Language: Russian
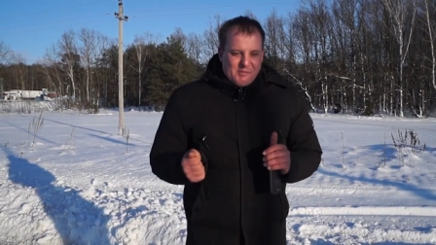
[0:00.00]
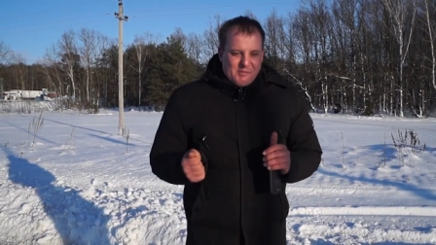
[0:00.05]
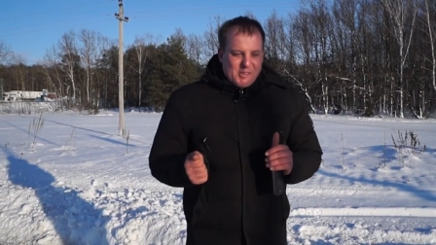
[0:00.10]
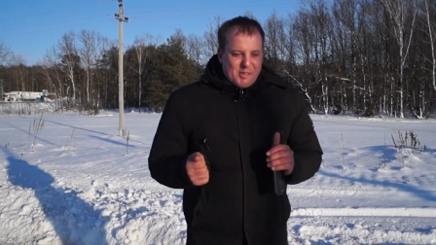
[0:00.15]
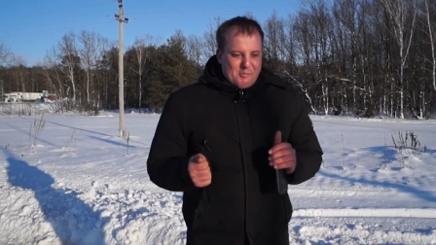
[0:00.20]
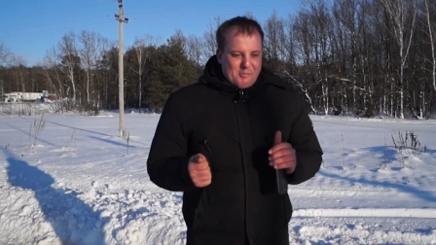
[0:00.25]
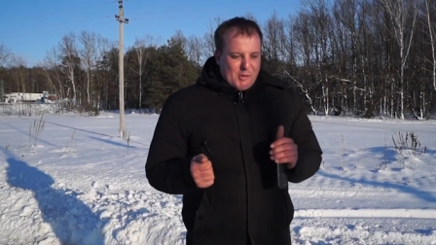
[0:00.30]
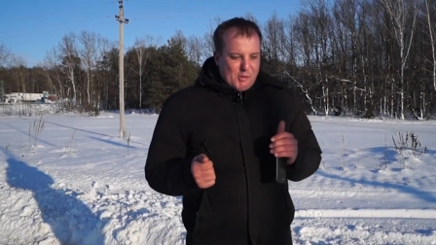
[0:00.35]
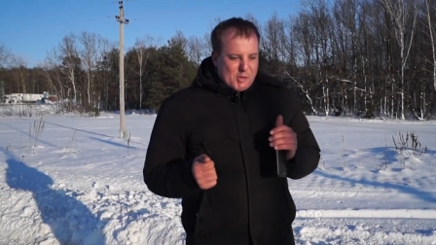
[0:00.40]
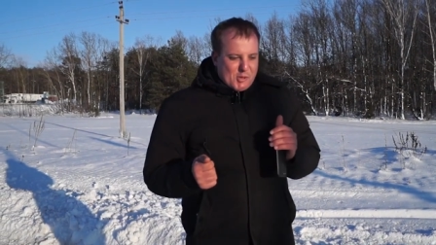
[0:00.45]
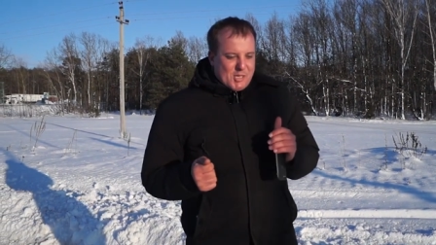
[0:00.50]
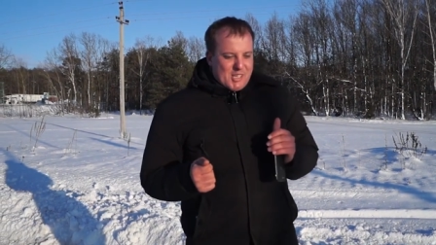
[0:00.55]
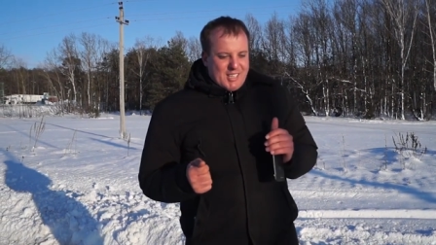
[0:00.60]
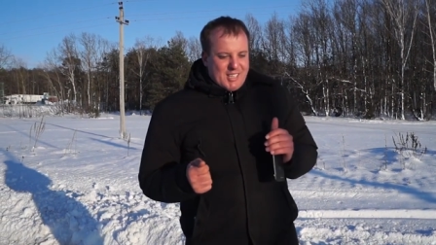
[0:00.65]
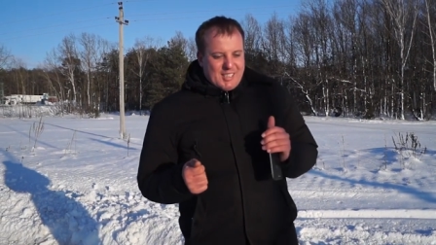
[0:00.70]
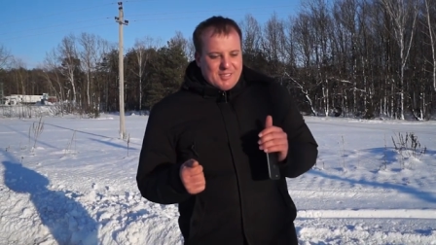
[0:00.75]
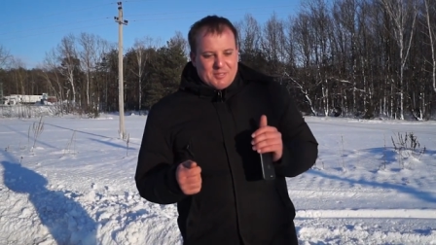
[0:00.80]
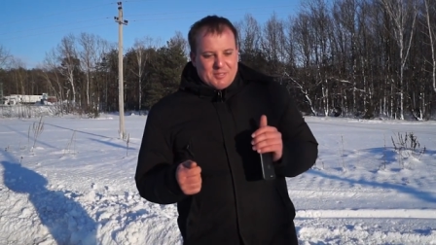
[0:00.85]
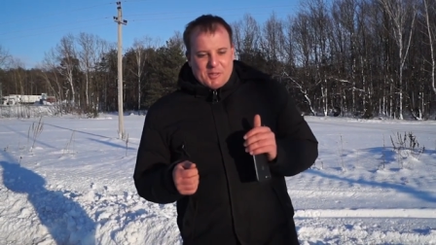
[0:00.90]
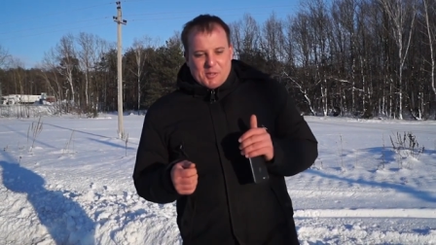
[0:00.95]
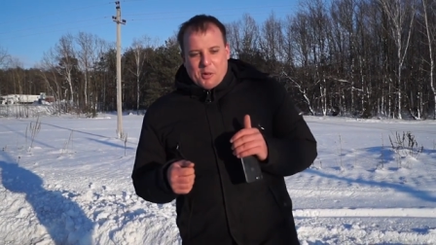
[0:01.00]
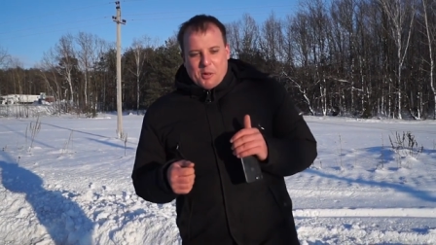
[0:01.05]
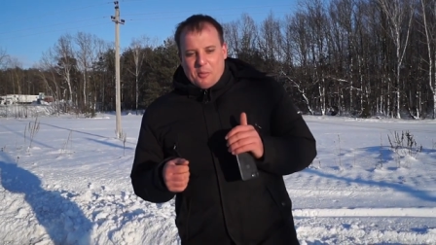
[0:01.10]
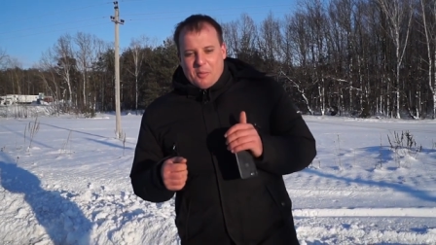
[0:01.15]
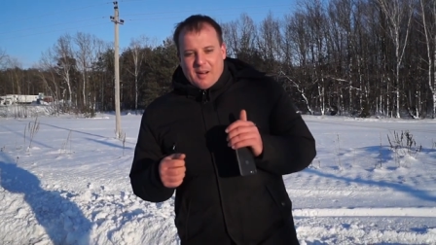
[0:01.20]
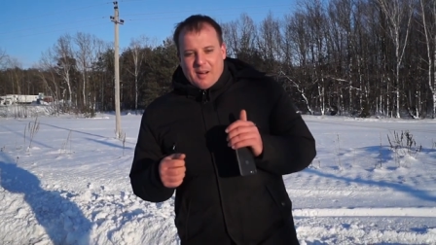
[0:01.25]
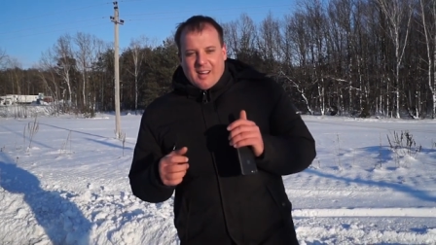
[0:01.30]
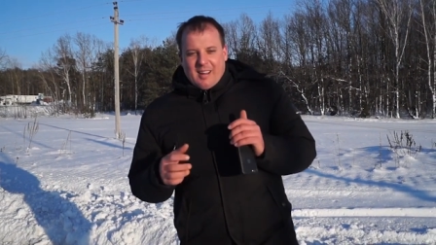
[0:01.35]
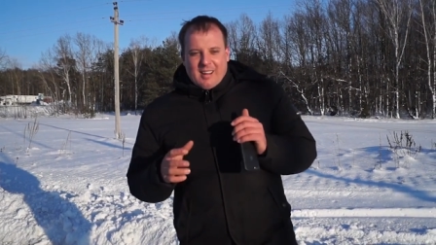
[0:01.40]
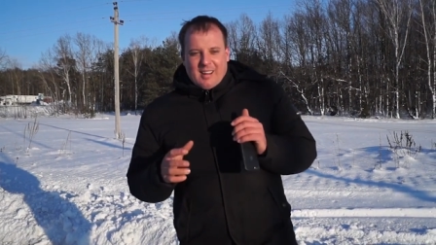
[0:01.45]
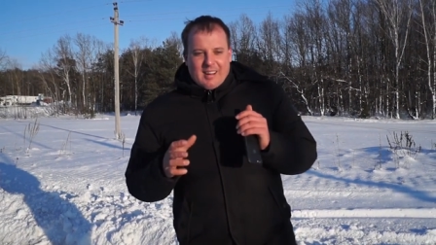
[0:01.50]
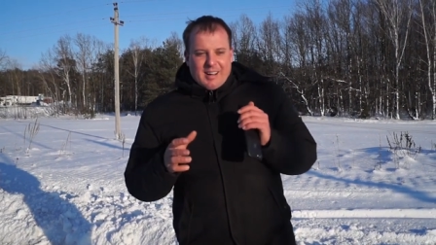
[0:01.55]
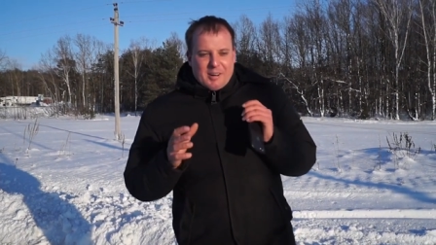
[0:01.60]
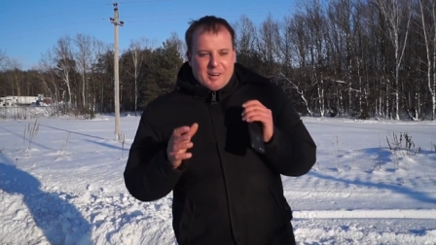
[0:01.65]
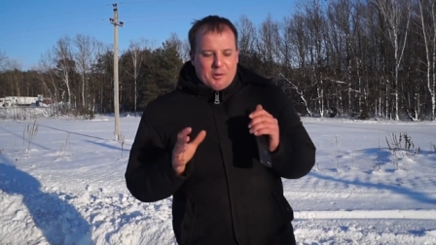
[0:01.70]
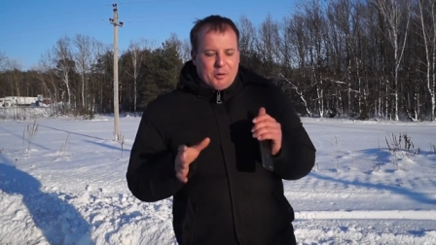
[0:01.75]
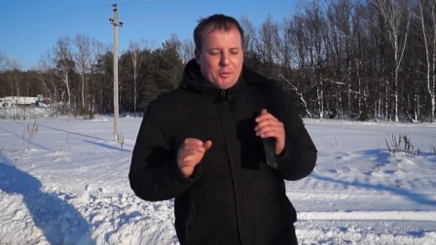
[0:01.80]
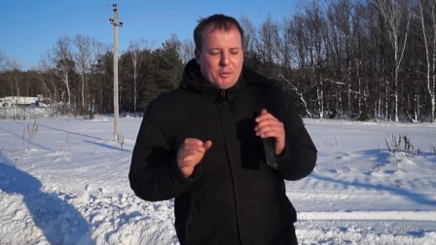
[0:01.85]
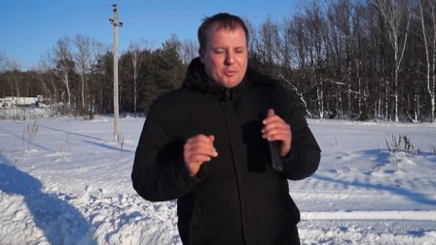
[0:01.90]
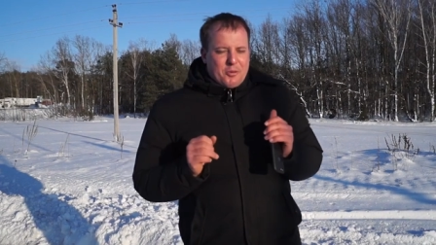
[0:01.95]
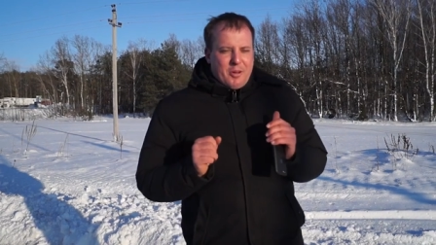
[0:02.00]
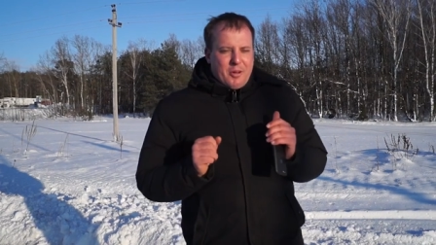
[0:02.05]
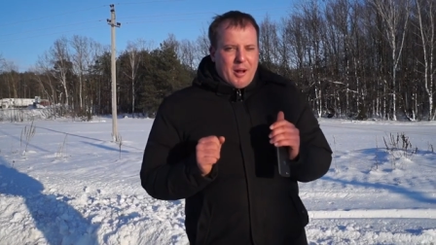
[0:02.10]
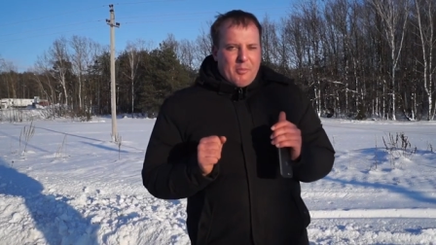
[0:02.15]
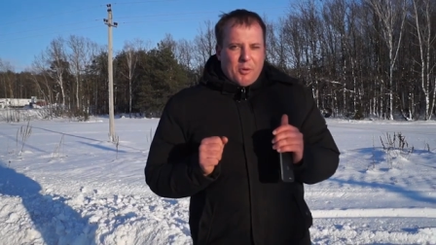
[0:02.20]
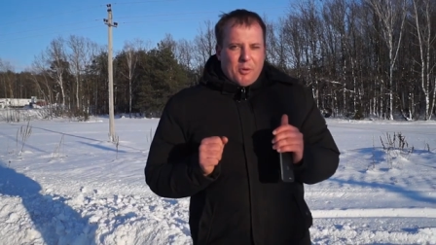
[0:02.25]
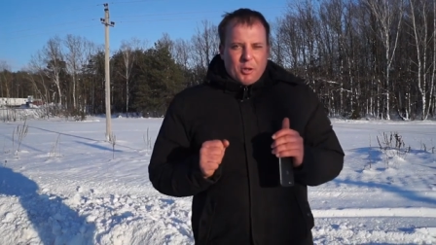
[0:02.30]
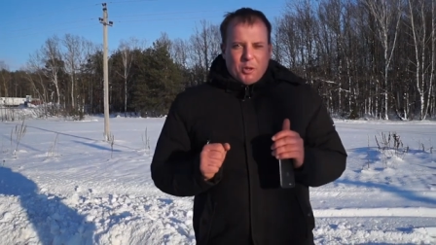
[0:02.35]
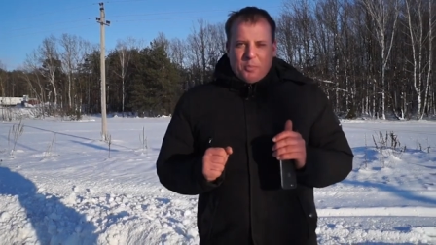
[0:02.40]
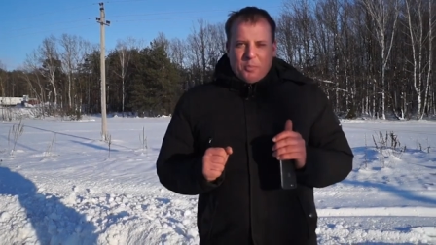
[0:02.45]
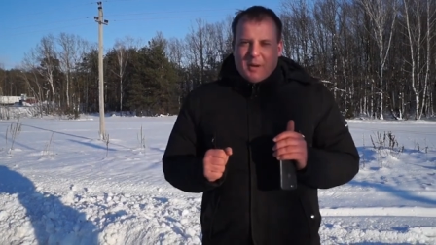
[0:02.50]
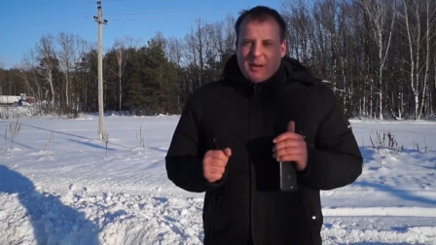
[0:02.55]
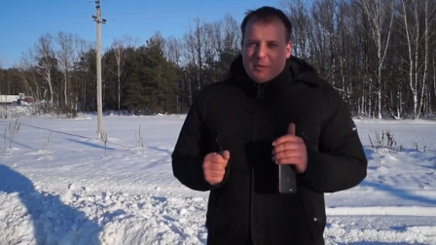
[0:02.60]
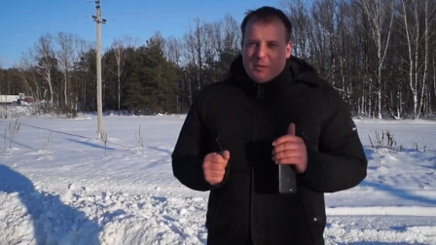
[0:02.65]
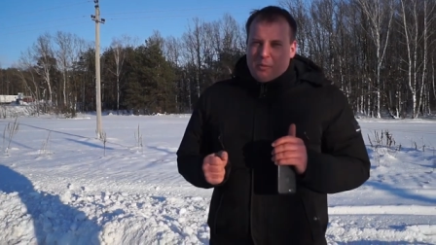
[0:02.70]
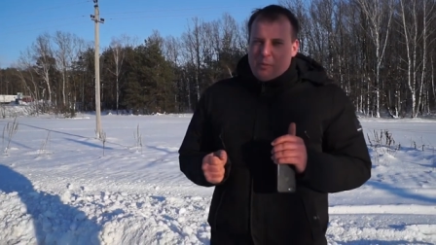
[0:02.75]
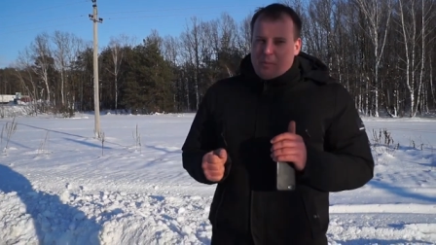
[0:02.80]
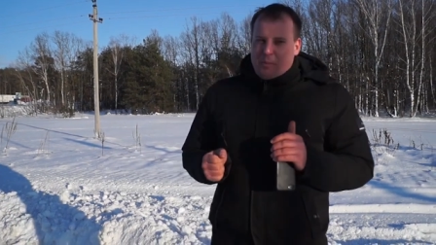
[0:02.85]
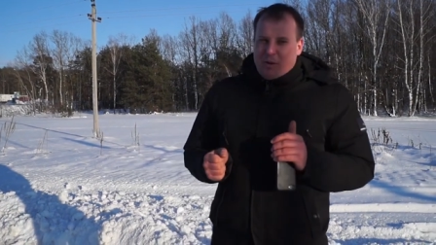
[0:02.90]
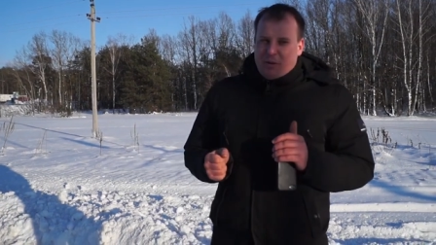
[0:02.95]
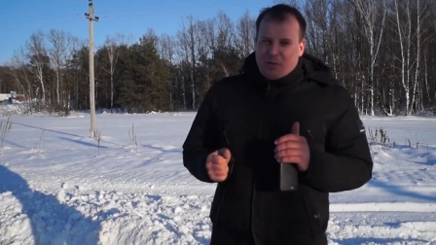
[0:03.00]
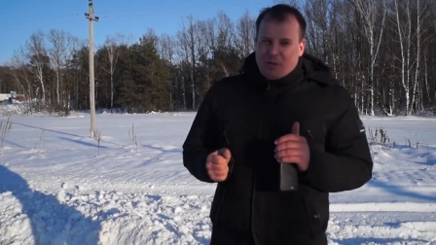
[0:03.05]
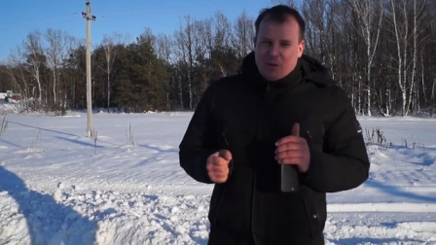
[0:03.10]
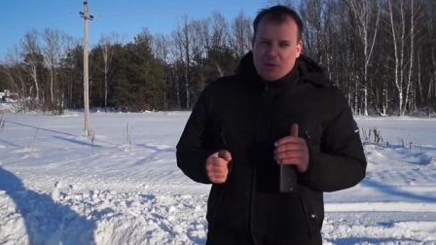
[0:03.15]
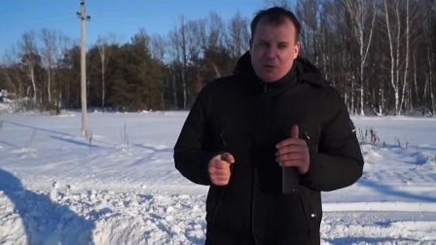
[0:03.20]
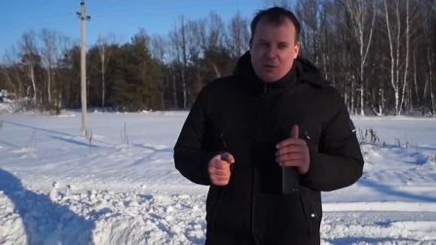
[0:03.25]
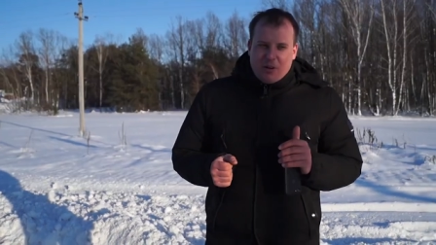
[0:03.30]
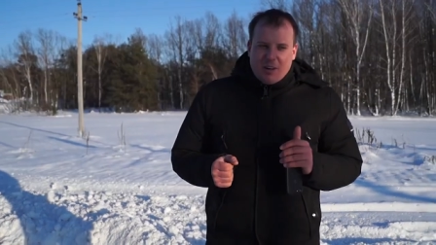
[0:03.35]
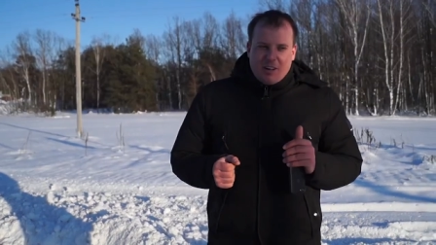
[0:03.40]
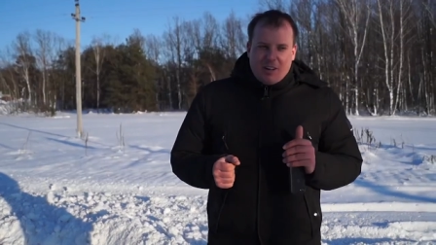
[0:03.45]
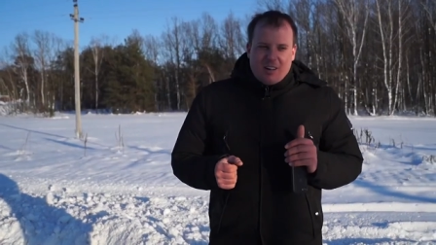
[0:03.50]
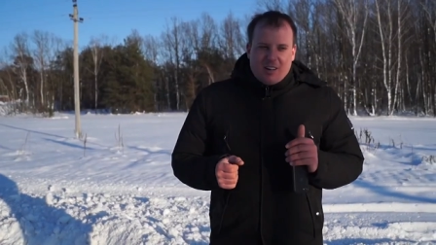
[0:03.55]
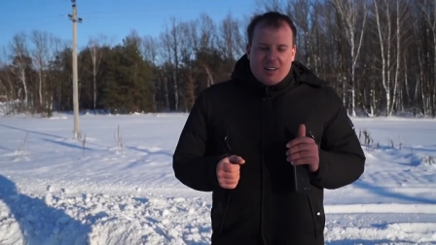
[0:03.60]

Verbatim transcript: Вот, мы уже ведем огромную работу по этому поводу.